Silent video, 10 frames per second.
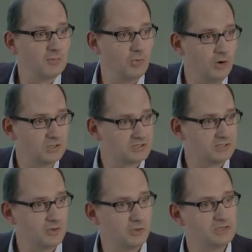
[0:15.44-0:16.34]
einem Ort,
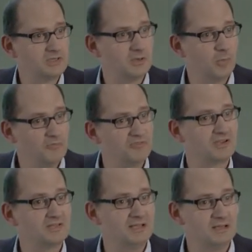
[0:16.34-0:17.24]
der heute dem
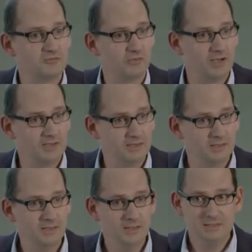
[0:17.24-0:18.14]
Opfergedenken vor allen Dingen
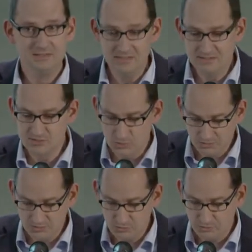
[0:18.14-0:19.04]
dienen
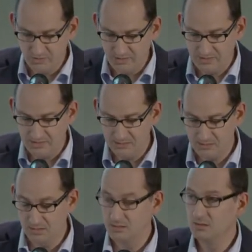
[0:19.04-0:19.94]
sollte, über
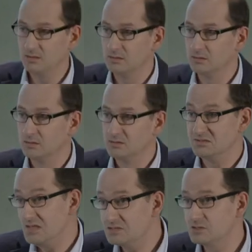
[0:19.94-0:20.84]
einen äh,
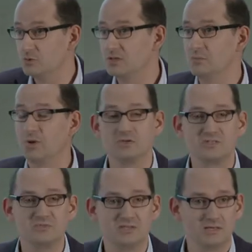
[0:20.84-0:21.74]
Täter oder jemand aus
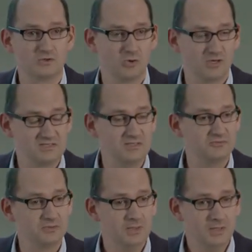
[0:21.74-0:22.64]
dem
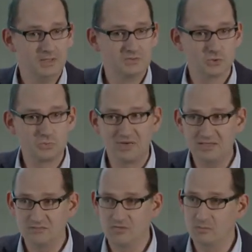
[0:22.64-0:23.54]
Täterkollektiv zu
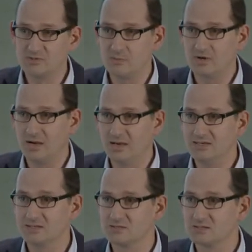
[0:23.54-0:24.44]
sprechen. Wir haben uns aber
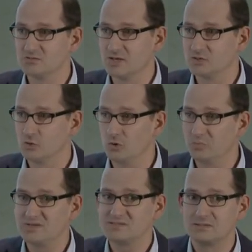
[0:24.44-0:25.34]
geeinigt, dass das vielleicht doch
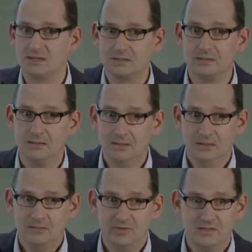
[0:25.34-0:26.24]
passen kann,
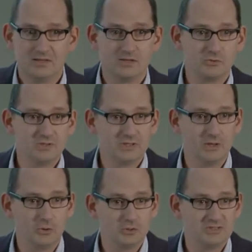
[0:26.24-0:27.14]
weil hier natürlich
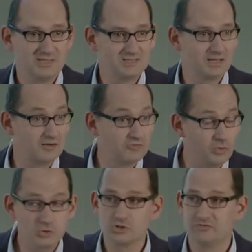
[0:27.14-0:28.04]
auch Täter
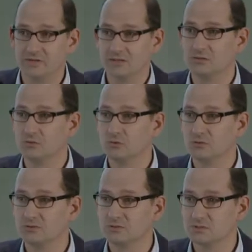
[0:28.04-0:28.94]
erforscht werden.
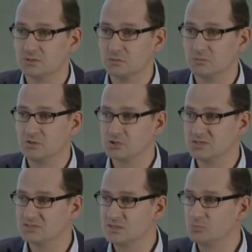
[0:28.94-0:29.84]
Und ähm, mir
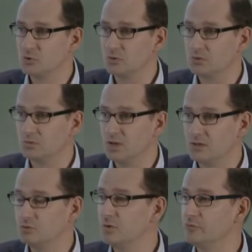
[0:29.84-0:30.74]
scheint, es gibt doch
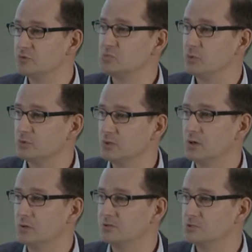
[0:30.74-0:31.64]
Anknüpfungspunkte
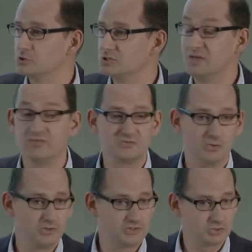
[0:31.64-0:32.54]
auch zwischen dem, was wir
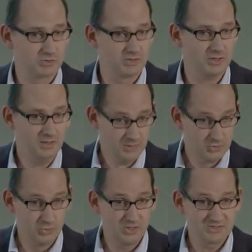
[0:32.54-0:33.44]
heute schon
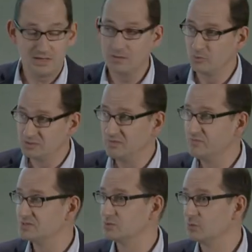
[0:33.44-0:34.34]
gehört haben und dem,
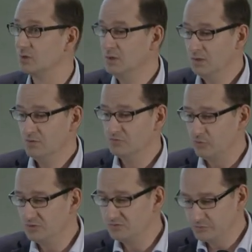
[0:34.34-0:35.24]
was nun
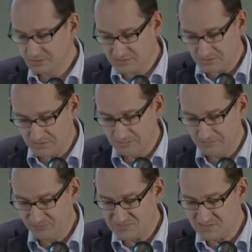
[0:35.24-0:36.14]
folgen wird.
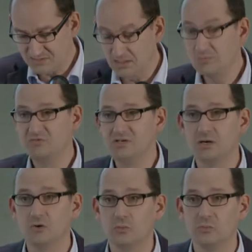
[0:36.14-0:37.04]
Ähm, es geht ja immer
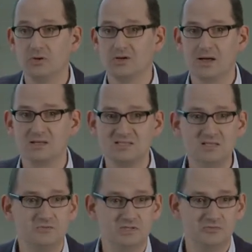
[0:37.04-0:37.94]
wieder um
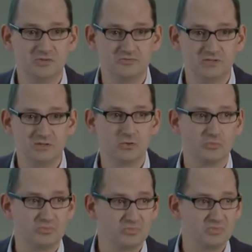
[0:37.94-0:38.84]
Narrative, die wir finden,
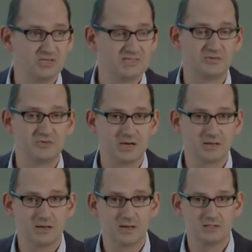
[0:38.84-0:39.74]
um mit dieser
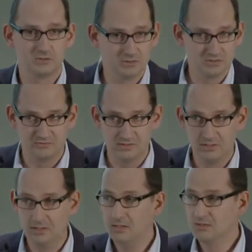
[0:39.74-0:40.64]
Vergangenheit irgendwie
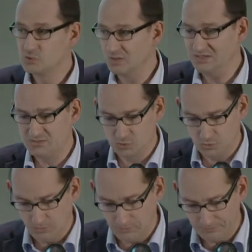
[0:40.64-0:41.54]

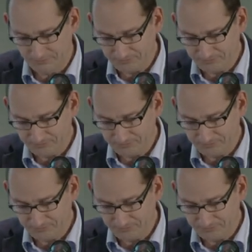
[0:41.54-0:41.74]
zurechtzukommen.